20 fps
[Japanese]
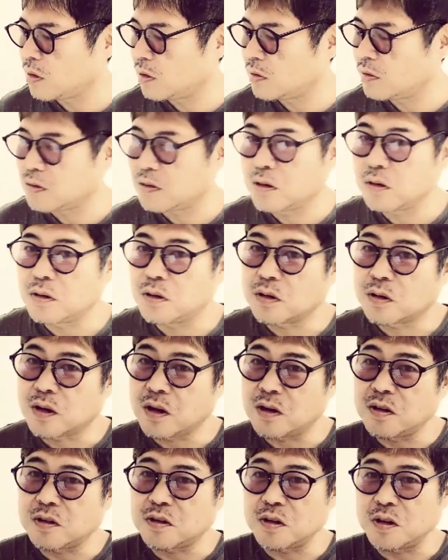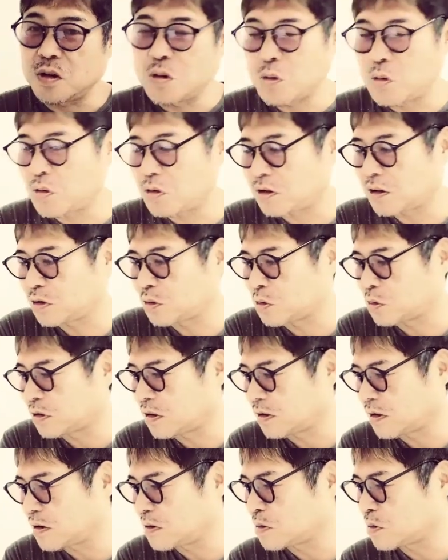完全に謙信イコール佐藤
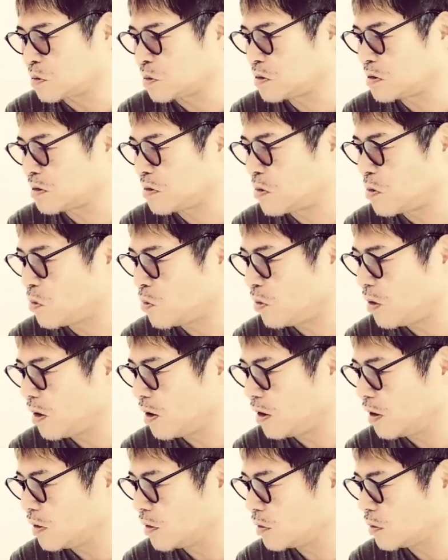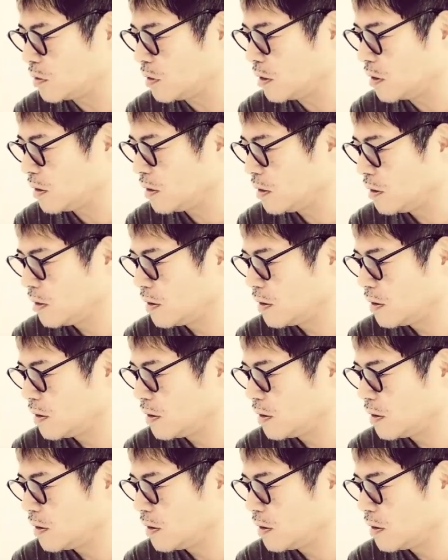健としか思えないですよね